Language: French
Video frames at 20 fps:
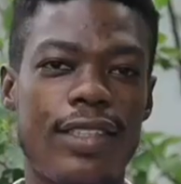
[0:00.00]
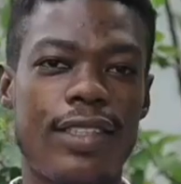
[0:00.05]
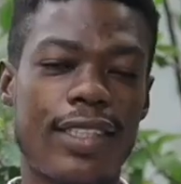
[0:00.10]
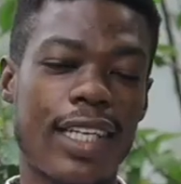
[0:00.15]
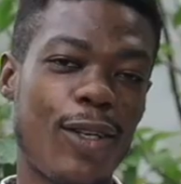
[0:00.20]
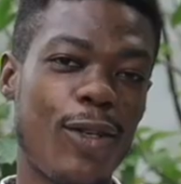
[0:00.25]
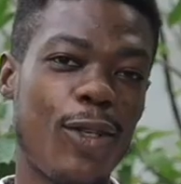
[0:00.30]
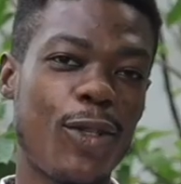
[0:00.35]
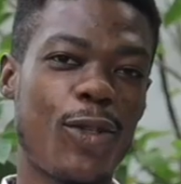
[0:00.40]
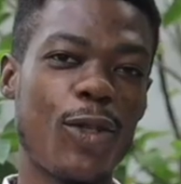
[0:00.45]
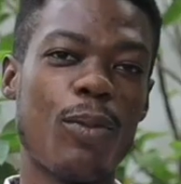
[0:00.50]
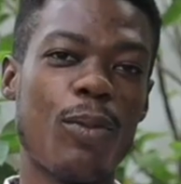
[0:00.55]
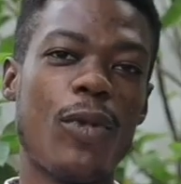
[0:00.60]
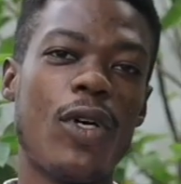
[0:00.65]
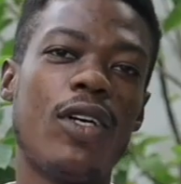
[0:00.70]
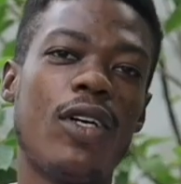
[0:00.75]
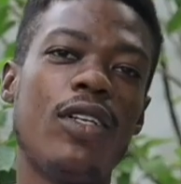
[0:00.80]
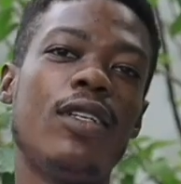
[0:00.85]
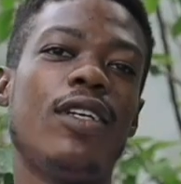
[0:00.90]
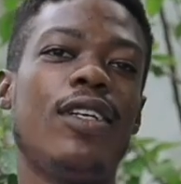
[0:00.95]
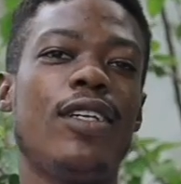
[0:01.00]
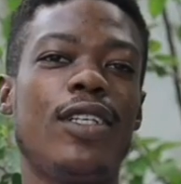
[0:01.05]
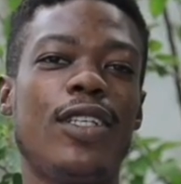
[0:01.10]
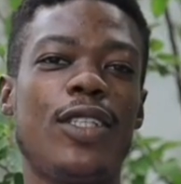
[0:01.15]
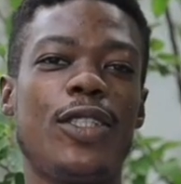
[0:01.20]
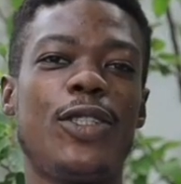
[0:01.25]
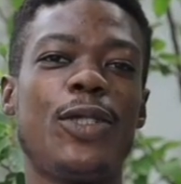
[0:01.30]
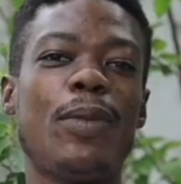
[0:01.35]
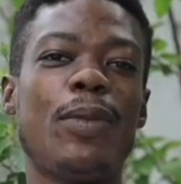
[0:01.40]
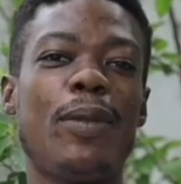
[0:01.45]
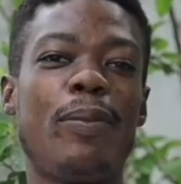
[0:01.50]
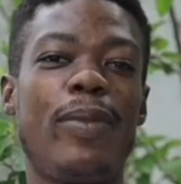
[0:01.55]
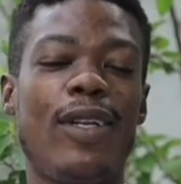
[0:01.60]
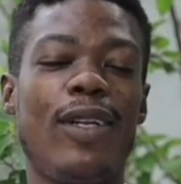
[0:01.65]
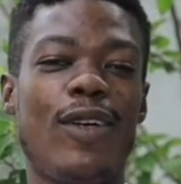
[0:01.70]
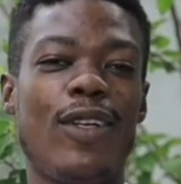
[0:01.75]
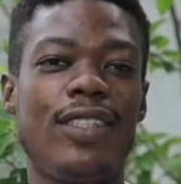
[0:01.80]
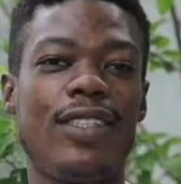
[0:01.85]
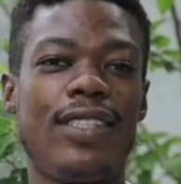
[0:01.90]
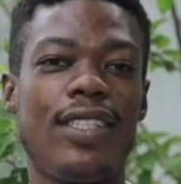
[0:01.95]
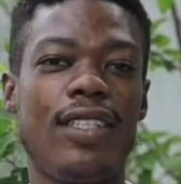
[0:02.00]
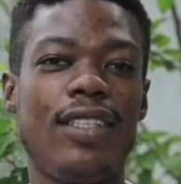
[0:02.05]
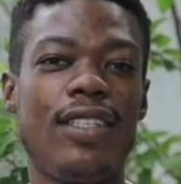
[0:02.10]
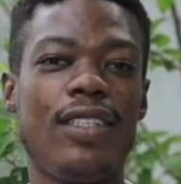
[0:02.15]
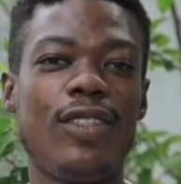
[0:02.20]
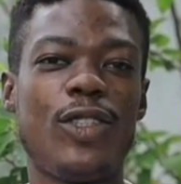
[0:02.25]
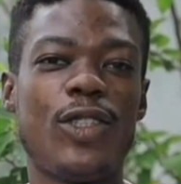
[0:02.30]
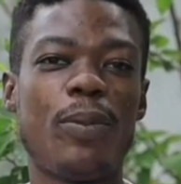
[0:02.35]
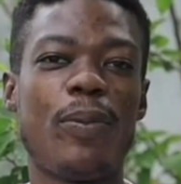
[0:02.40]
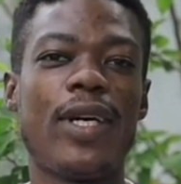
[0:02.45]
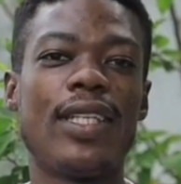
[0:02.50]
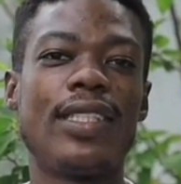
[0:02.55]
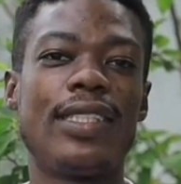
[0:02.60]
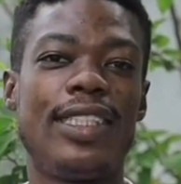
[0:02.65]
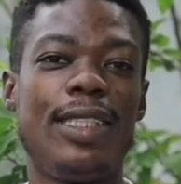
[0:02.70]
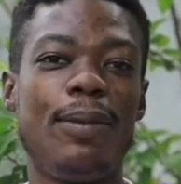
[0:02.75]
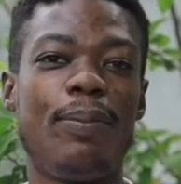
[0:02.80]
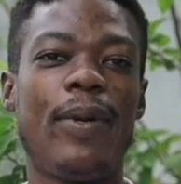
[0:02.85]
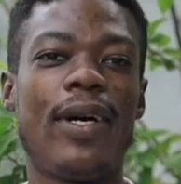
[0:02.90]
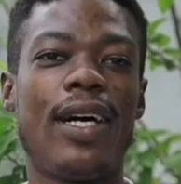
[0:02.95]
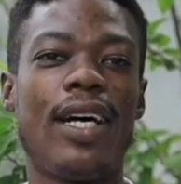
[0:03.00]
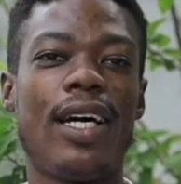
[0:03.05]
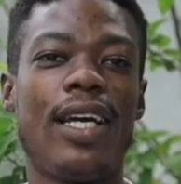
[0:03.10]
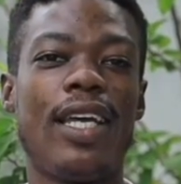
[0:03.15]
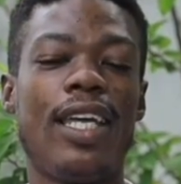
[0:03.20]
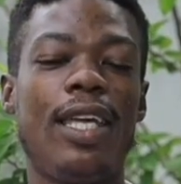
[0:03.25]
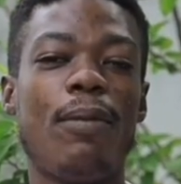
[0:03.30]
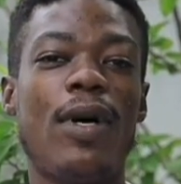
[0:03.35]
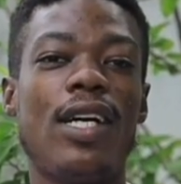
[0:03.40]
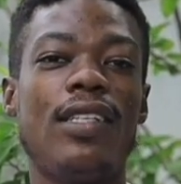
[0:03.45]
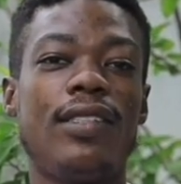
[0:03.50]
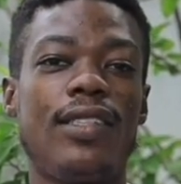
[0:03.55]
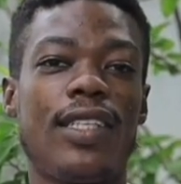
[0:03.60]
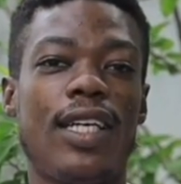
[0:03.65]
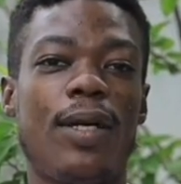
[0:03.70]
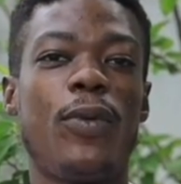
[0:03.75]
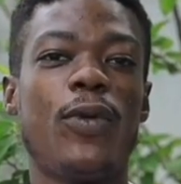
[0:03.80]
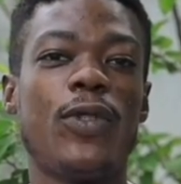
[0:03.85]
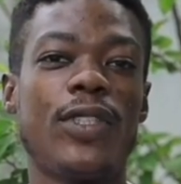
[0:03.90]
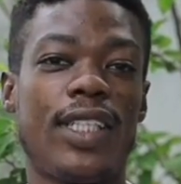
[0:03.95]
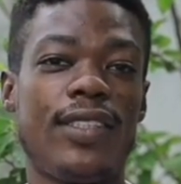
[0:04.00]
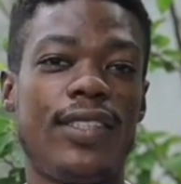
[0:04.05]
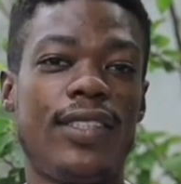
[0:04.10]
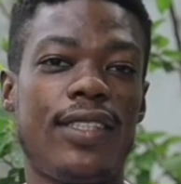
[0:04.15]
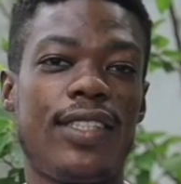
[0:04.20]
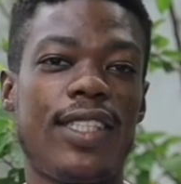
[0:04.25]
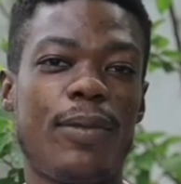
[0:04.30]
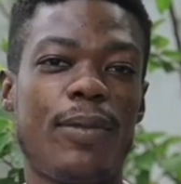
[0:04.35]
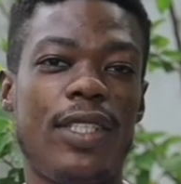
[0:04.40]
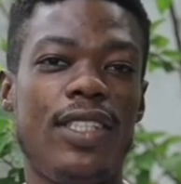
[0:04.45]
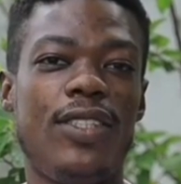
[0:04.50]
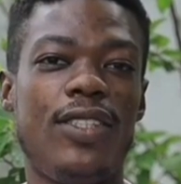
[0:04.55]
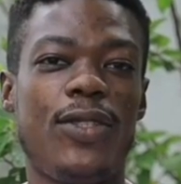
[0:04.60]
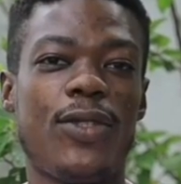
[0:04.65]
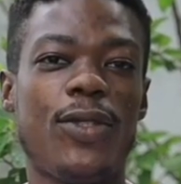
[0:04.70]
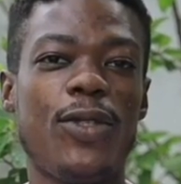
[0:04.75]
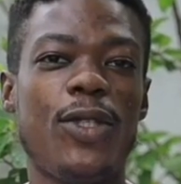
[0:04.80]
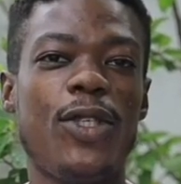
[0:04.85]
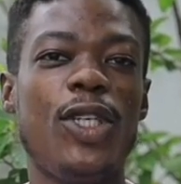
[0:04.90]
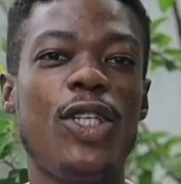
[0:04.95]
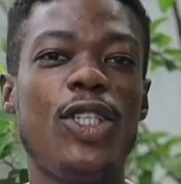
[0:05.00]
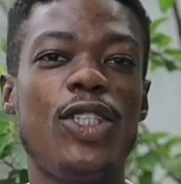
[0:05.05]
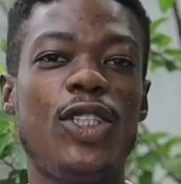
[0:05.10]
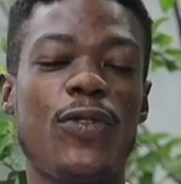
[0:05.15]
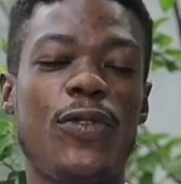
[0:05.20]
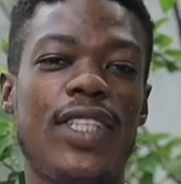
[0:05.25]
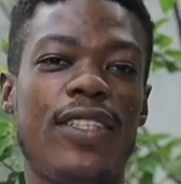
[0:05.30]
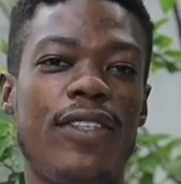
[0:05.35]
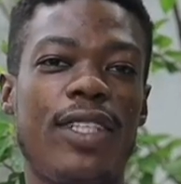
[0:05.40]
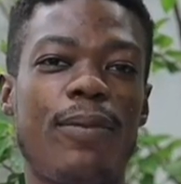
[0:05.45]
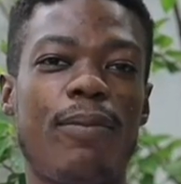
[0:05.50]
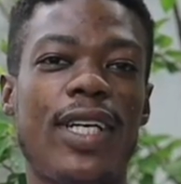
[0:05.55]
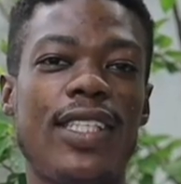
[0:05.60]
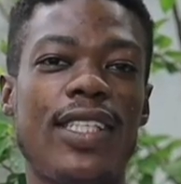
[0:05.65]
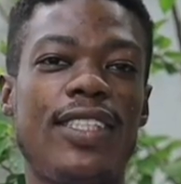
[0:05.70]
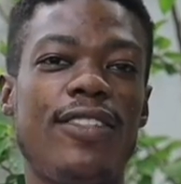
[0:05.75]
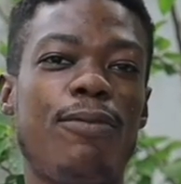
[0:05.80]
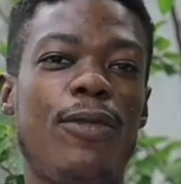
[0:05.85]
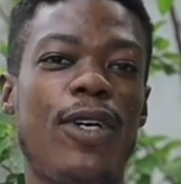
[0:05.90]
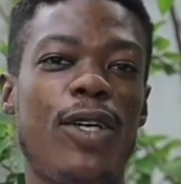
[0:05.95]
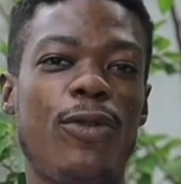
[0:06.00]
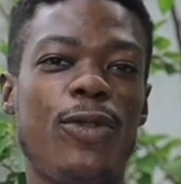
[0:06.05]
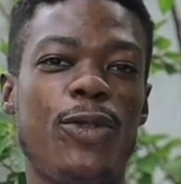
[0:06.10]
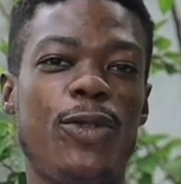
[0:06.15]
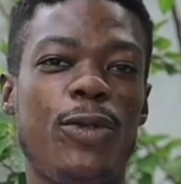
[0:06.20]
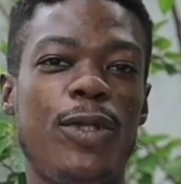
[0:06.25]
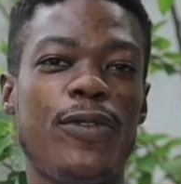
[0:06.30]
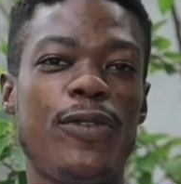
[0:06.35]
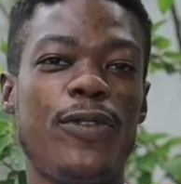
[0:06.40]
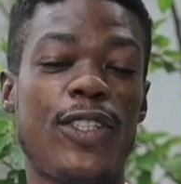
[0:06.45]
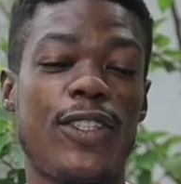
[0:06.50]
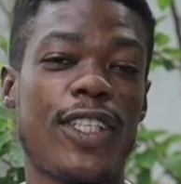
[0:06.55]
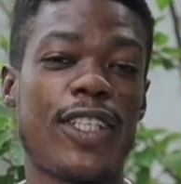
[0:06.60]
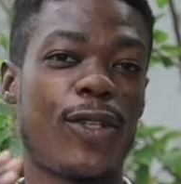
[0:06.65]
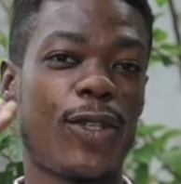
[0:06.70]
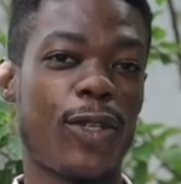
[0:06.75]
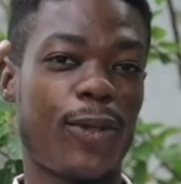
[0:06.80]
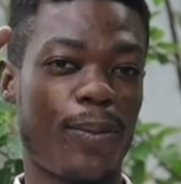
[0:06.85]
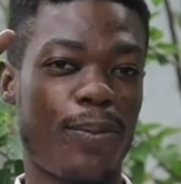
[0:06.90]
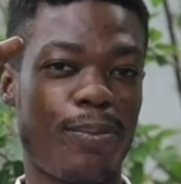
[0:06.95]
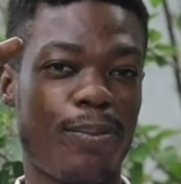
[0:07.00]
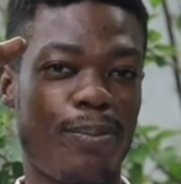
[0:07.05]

Salut tout le monde. Euh, je m'appelle Olsen. Je participe à Ebanza pour sa septième édition. Je vous invite massivement à nous suivre. Ce sera top.